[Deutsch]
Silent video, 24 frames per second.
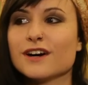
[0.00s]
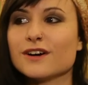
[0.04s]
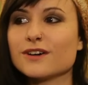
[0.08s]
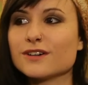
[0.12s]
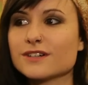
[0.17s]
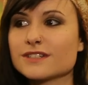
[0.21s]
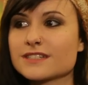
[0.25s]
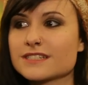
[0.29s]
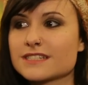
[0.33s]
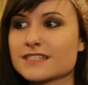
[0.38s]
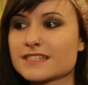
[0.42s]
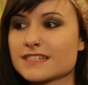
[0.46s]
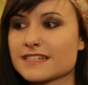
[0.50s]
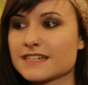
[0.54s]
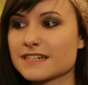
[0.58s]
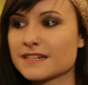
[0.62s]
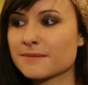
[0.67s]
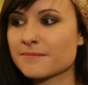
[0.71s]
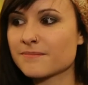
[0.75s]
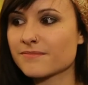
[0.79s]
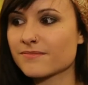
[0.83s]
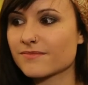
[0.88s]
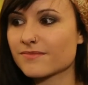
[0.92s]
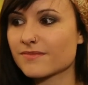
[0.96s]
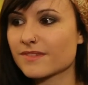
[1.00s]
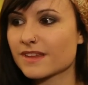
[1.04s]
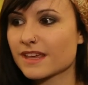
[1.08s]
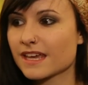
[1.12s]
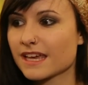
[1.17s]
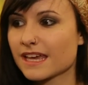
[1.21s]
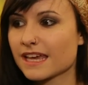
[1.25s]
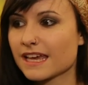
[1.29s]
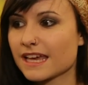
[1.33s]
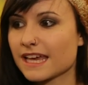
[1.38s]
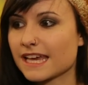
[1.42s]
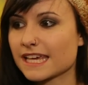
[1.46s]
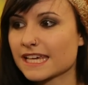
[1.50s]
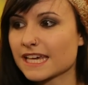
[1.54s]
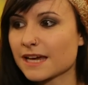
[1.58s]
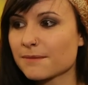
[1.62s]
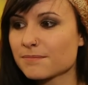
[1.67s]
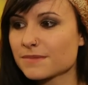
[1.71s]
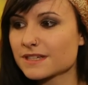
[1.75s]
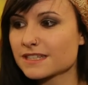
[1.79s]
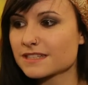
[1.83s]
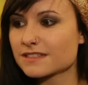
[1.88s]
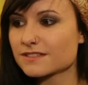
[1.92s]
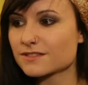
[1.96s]
Und ähm, ich
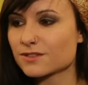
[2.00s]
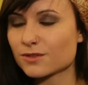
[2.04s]
habe mich